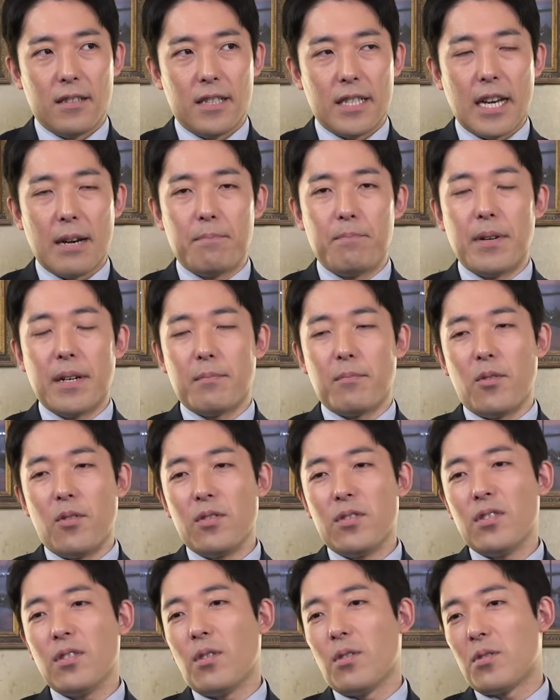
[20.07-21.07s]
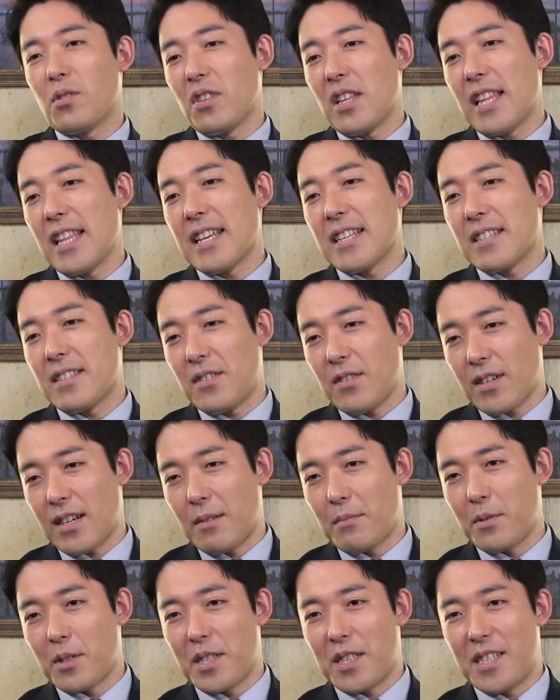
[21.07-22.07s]
やっぱりもうちょい大人なんですよ
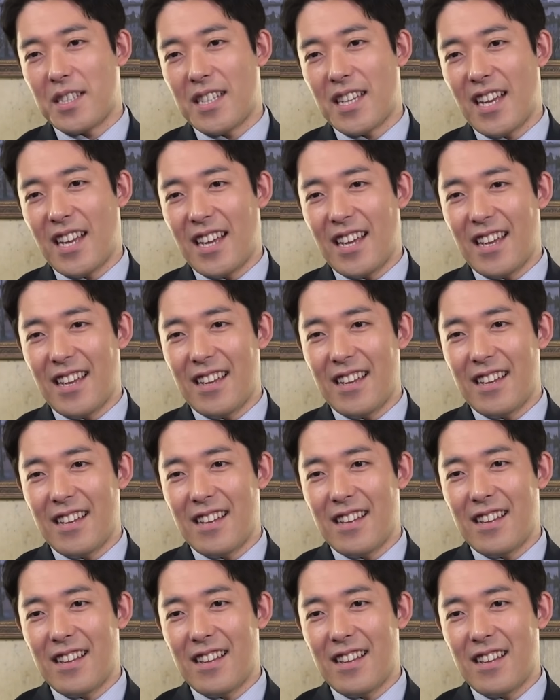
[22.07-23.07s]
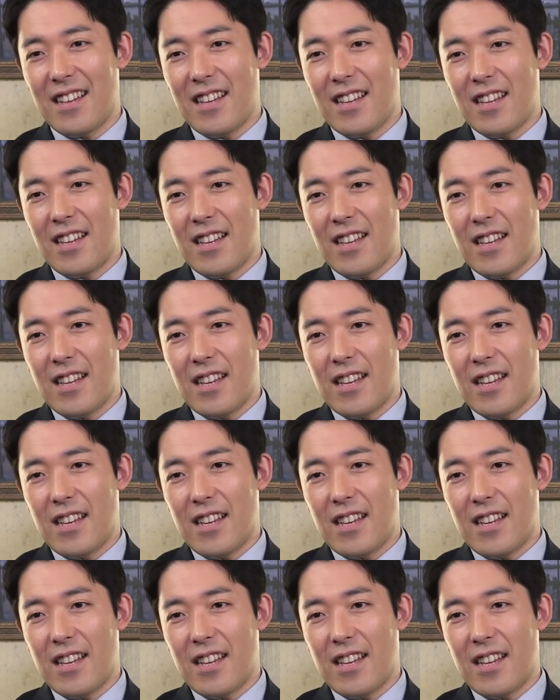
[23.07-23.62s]
歌舞伎って、うんうん、